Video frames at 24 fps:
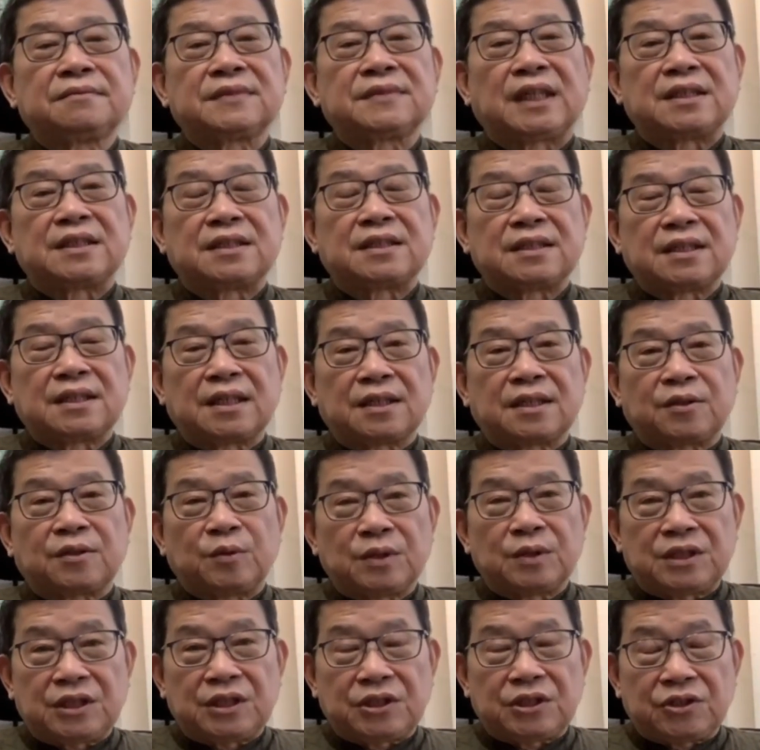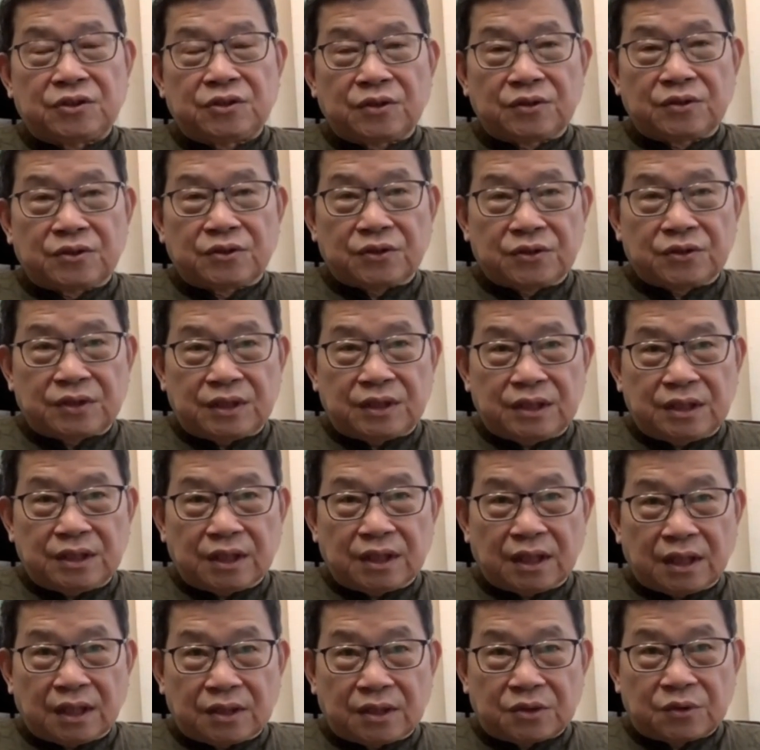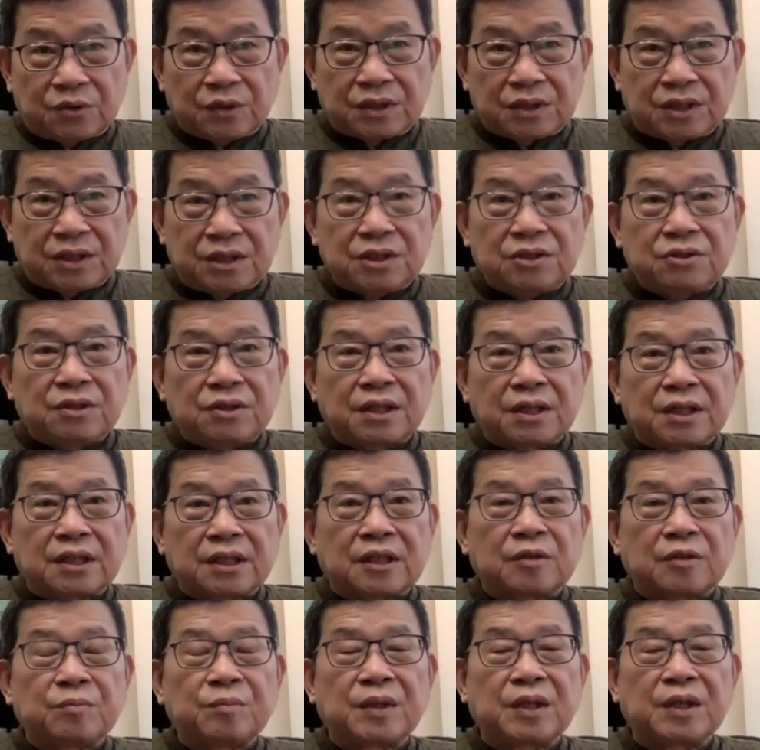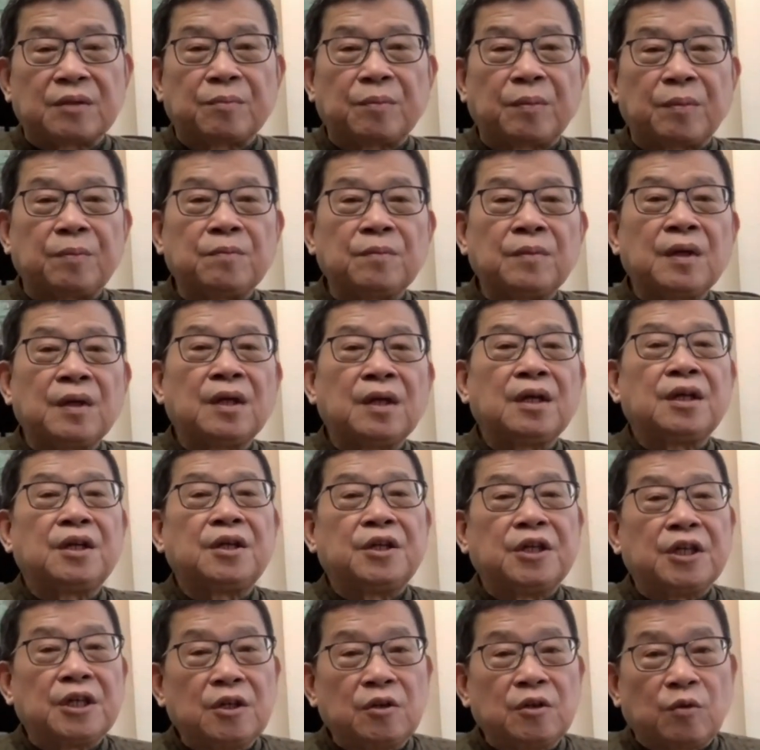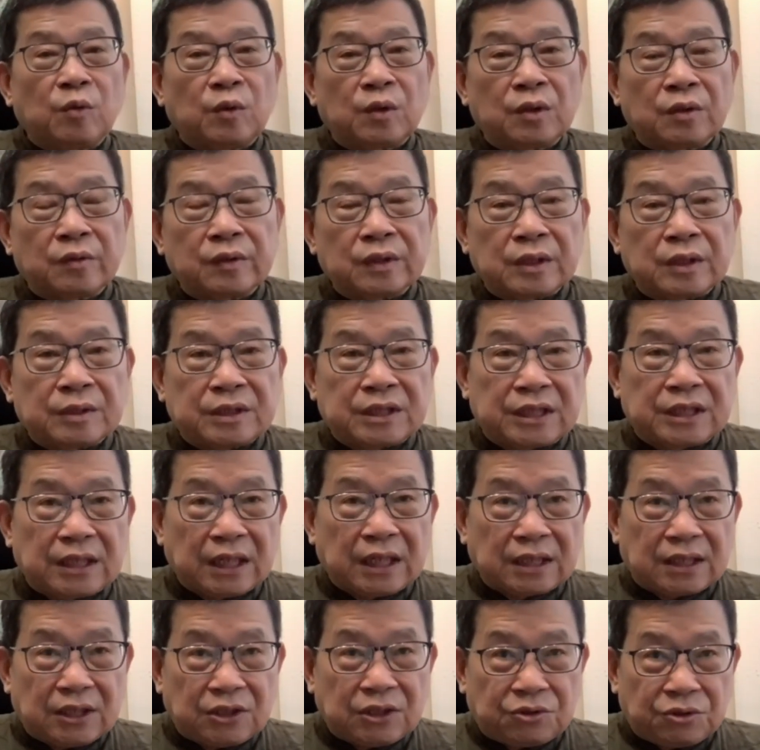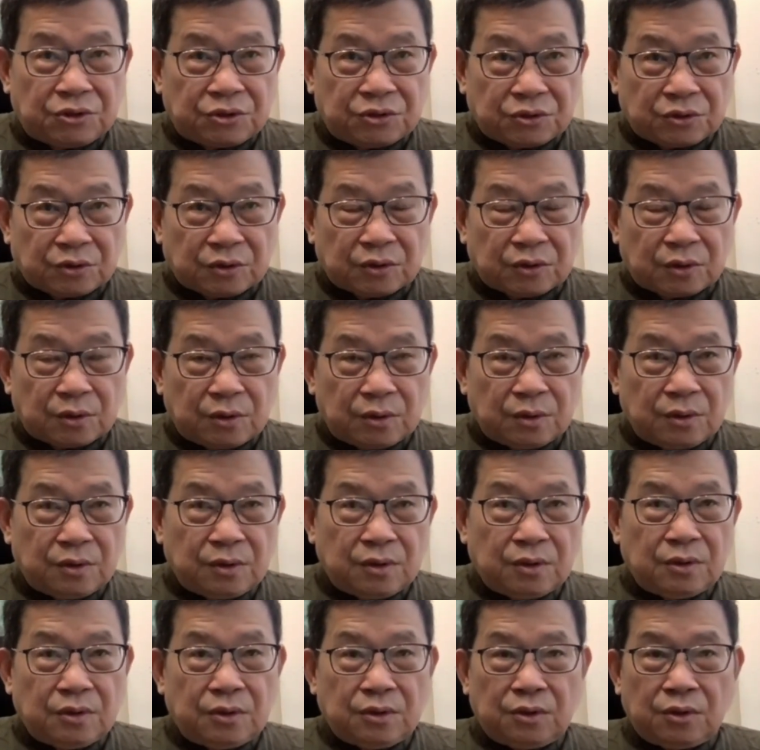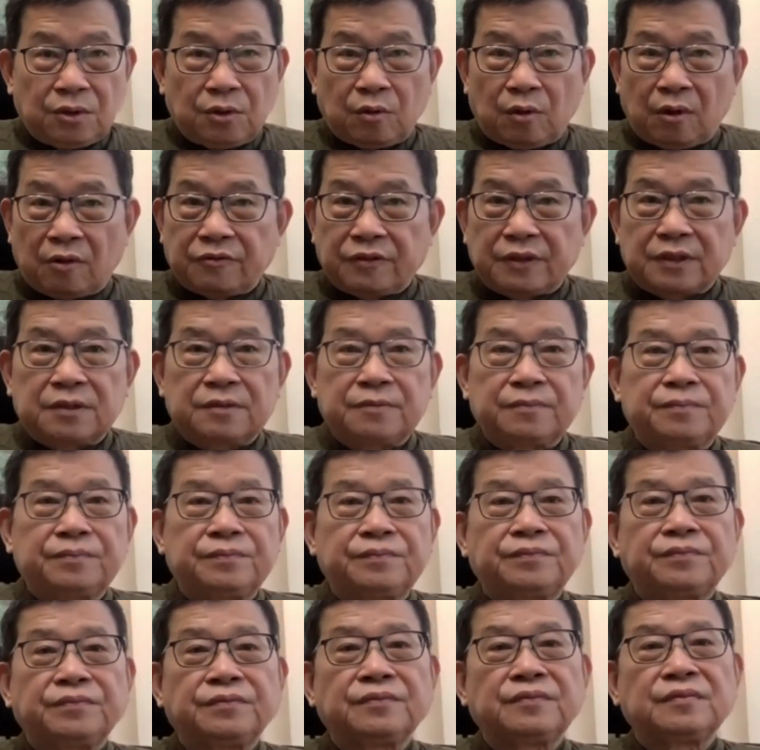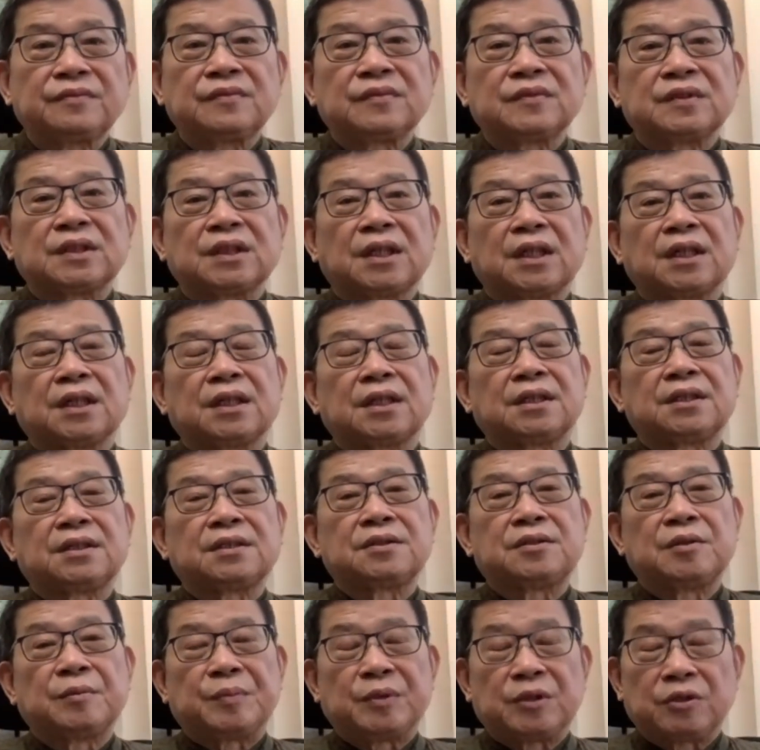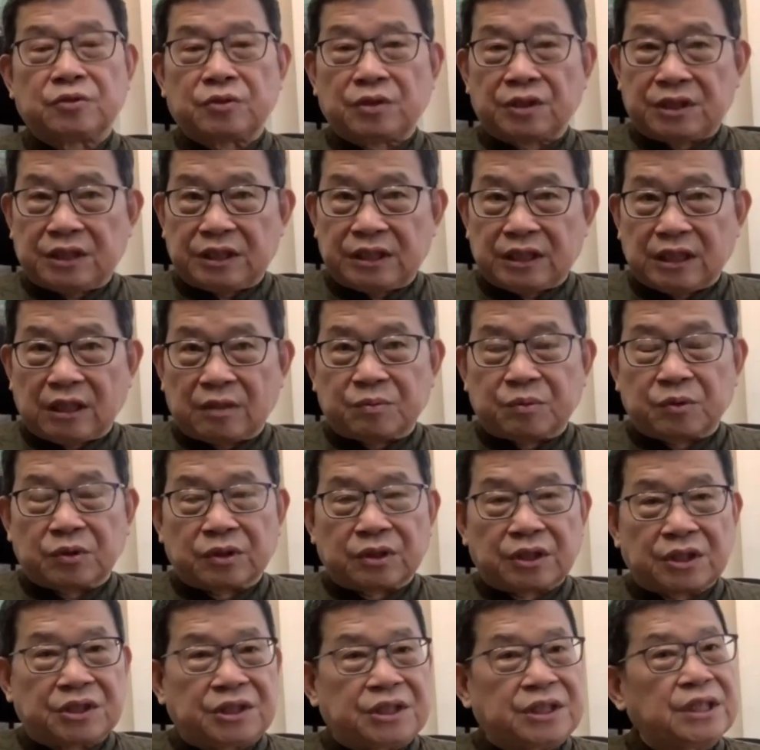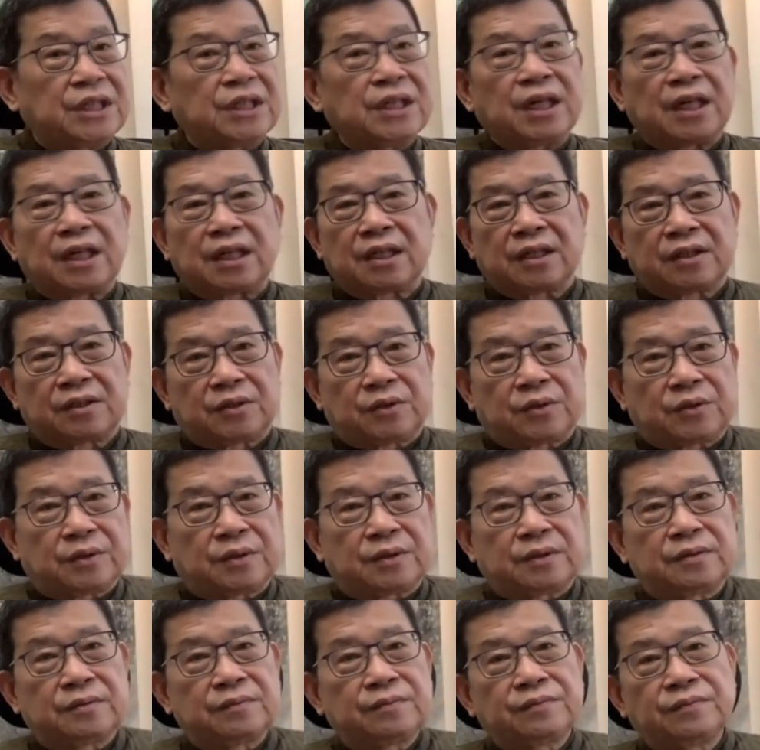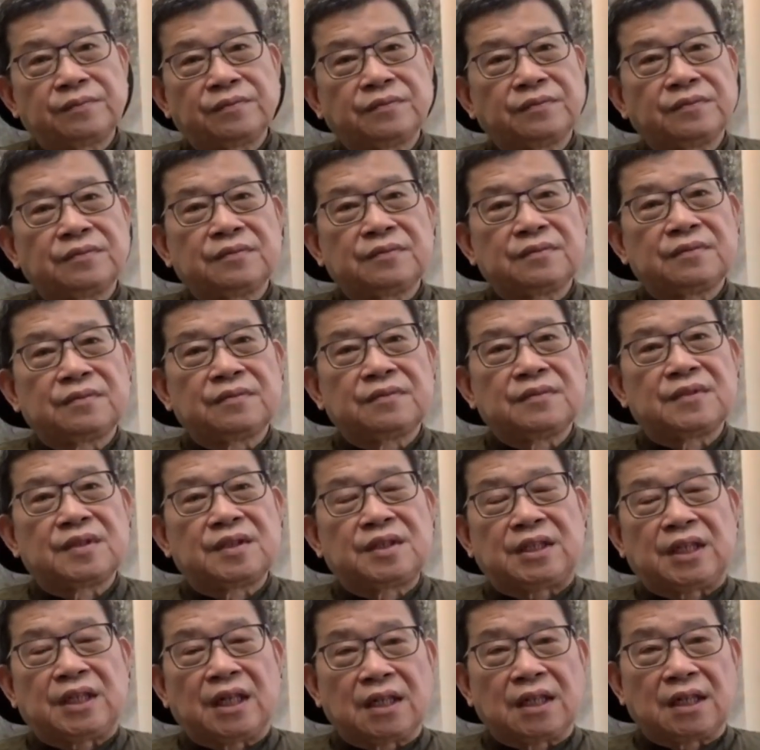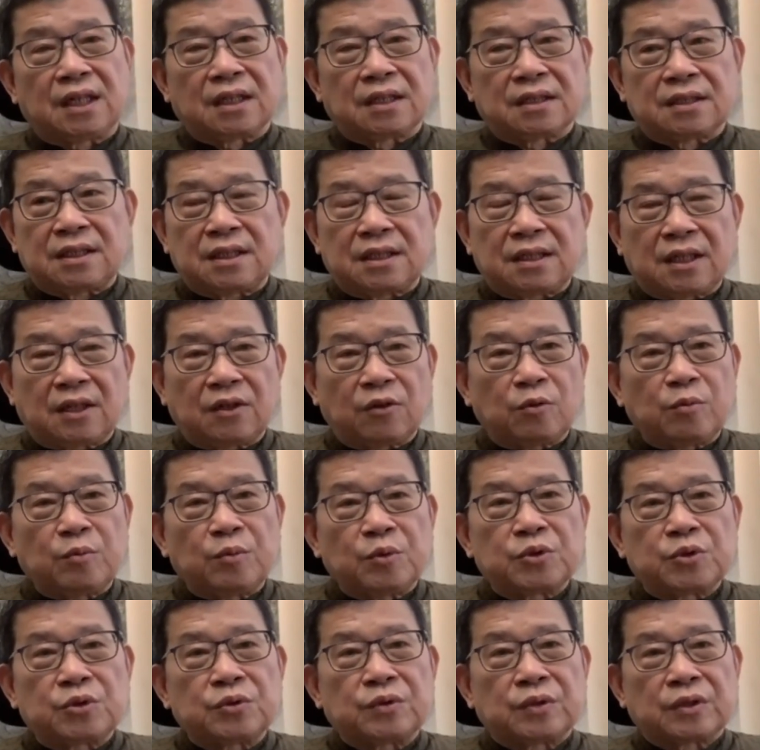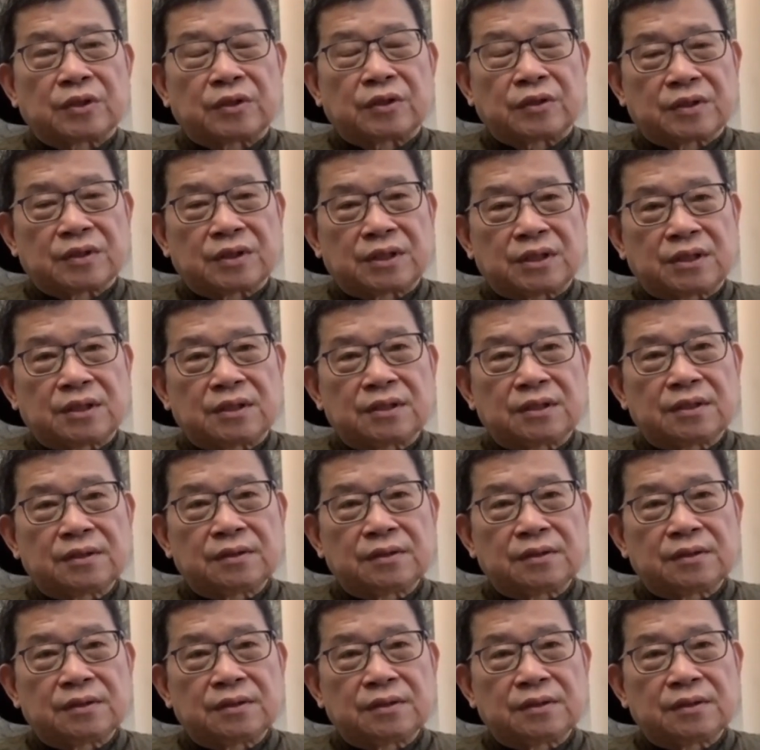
但是呢，国际金融中心的很多资源被邻国或者其他地区所瓜分，嗯，比如说新加坡它吸纳了，对，香港现在容不住的东西。